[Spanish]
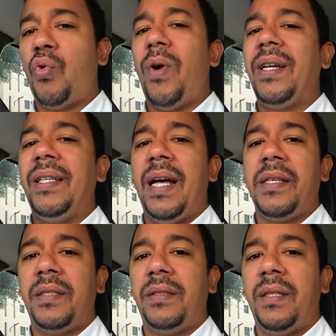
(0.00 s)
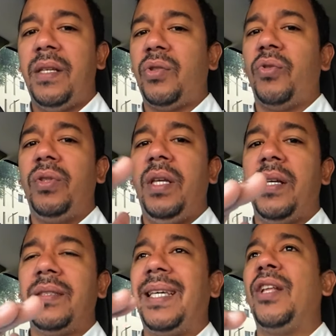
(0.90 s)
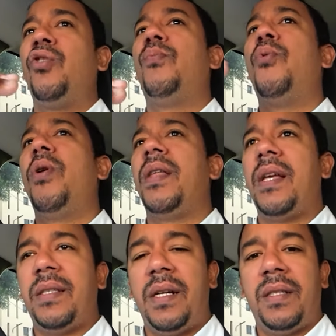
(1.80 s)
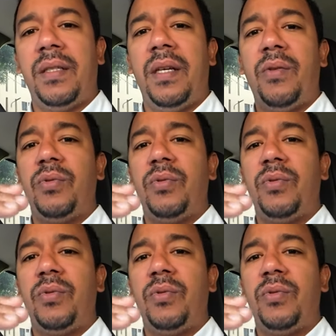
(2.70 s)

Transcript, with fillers: o cualidades escondidas que no puede hacerse en